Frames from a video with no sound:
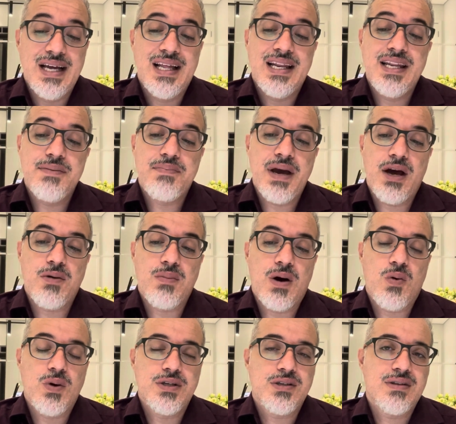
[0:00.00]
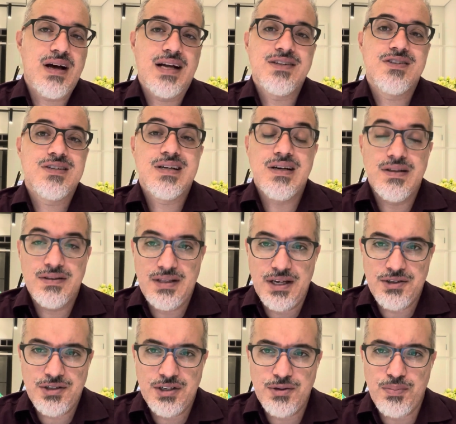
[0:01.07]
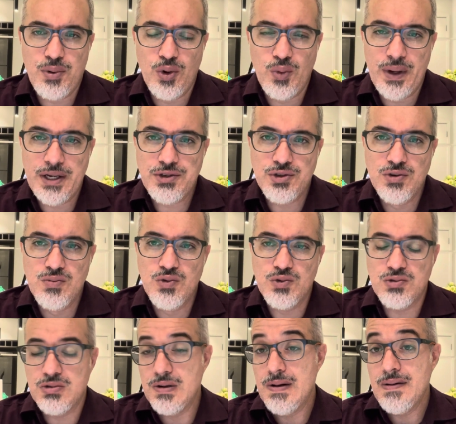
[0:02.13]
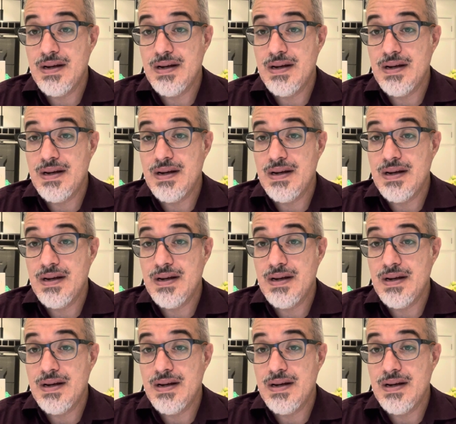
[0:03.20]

liberam uma quantidade gigantesca de poluentes no mundo.